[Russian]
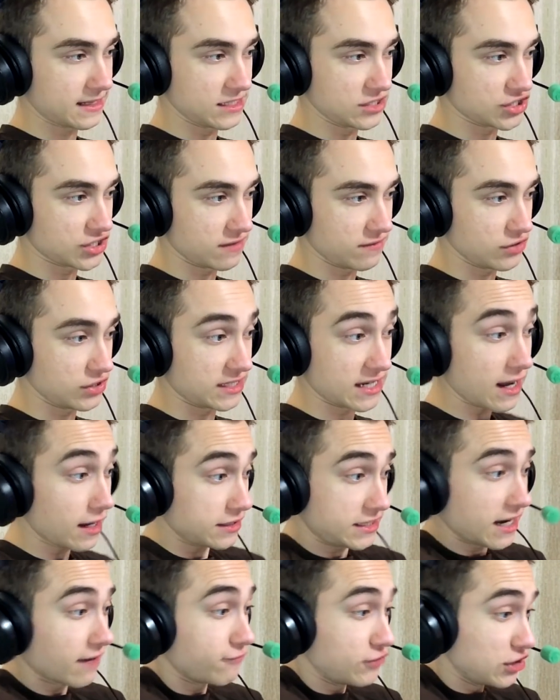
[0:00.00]
Отлично. Я,
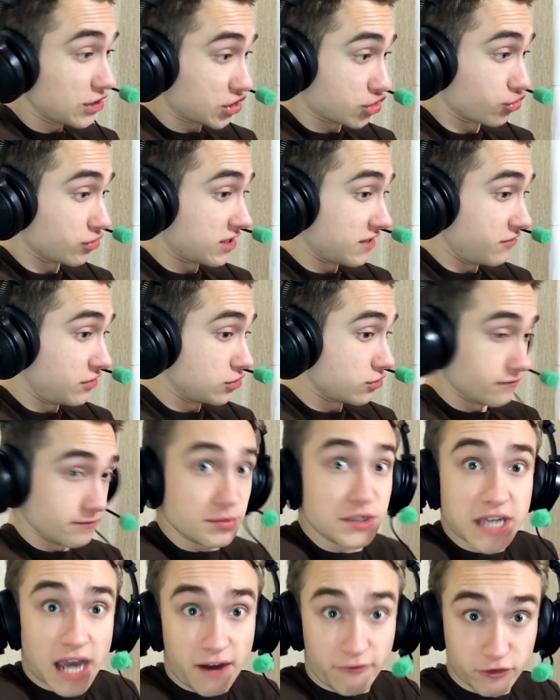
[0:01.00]
я выложу это видео.
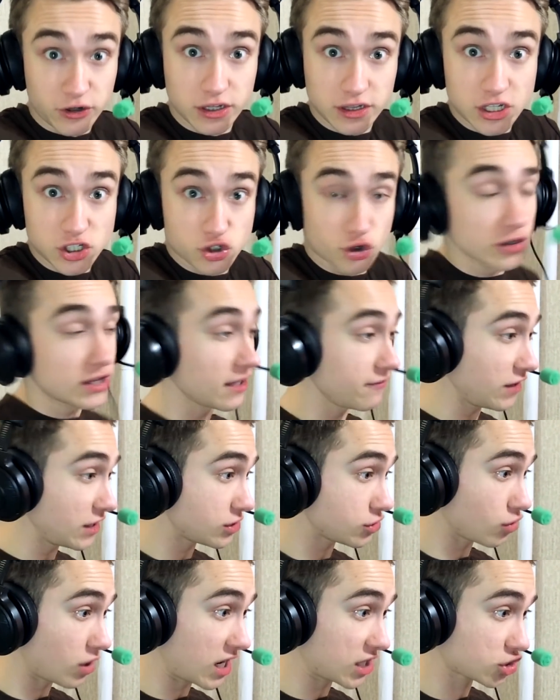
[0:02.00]
Я выложу это
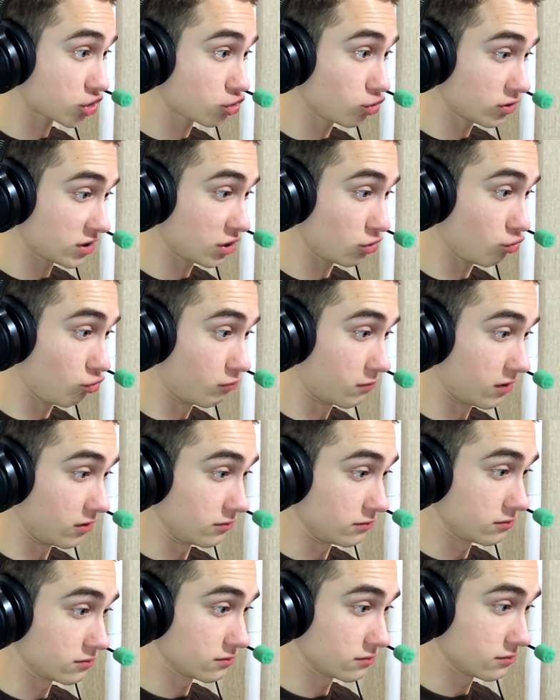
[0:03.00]
видео. А что ты думал?